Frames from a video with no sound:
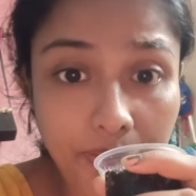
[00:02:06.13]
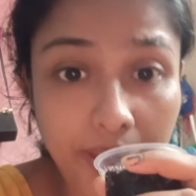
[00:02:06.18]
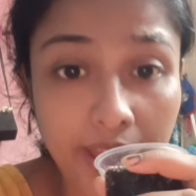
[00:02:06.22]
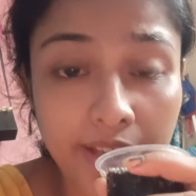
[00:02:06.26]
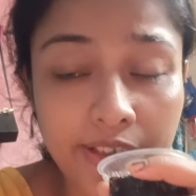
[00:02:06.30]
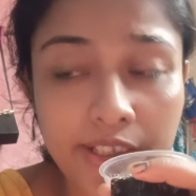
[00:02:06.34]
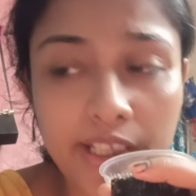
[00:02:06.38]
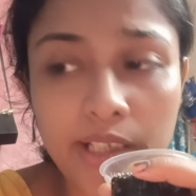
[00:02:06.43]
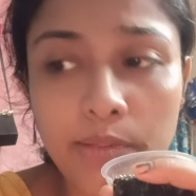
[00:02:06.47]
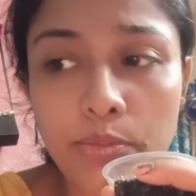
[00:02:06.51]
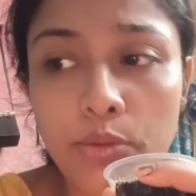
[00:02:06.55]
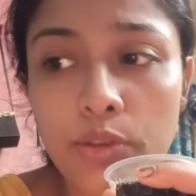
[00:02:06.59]

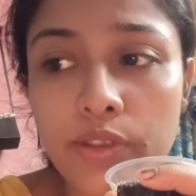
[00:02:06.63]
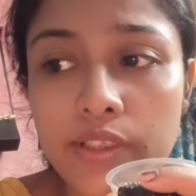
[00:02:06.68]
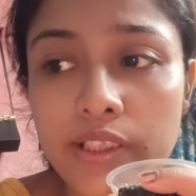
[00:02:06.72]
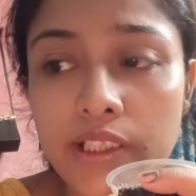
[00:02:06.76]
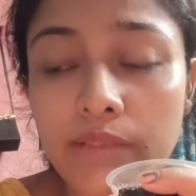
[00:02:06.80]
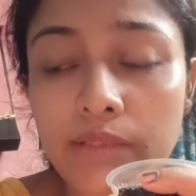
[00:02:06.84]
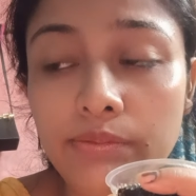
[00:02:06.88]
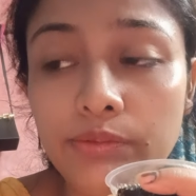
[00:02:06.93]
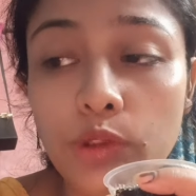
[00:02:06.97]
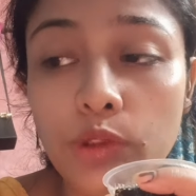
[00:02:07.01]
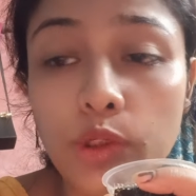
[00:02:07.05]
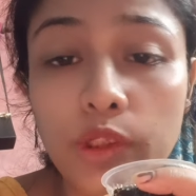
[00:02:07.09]
যেটা বলছিলাম
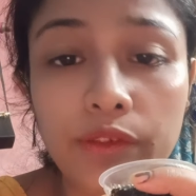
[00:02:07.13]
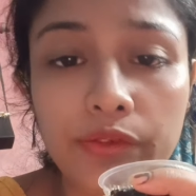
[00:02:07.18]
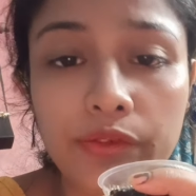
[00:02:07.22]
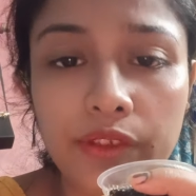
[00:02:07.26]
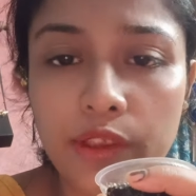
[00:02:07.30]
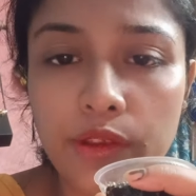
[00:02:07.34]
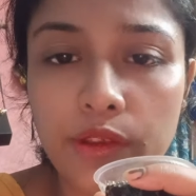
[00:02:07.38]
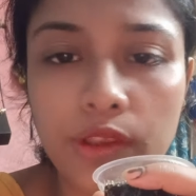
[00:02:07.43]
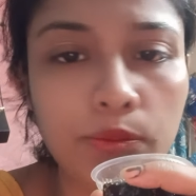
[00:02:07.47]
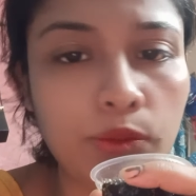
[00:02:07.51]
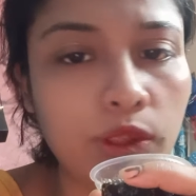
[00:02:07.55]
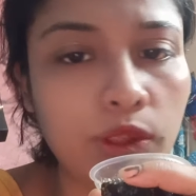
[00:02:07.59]
ওই
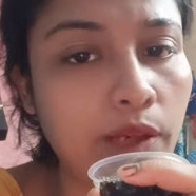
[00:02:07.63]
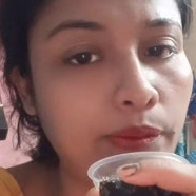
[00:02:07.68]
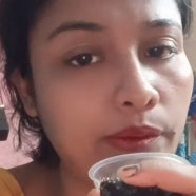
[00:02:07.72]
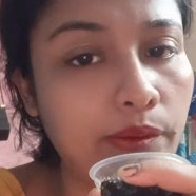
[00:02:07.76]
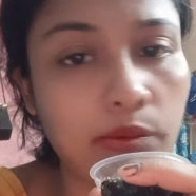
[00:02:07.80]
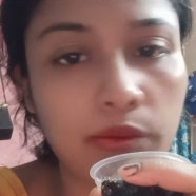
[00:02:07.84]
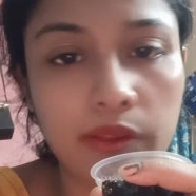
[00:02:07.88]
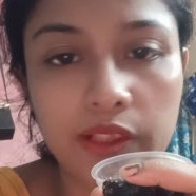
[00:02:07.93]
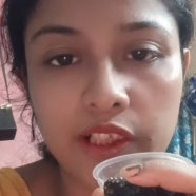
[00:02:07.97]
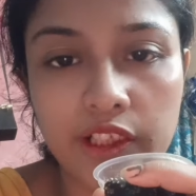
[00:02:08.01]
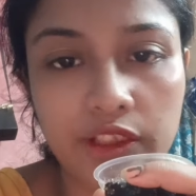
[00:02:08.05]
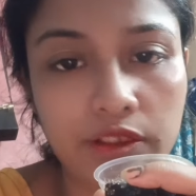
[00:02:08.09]
ভিডিওটা বোধহয় আমার
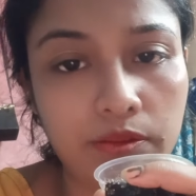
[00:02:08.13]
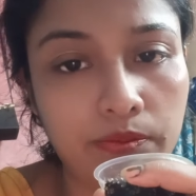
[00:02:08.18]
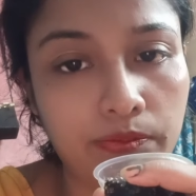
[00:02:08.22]
বলতে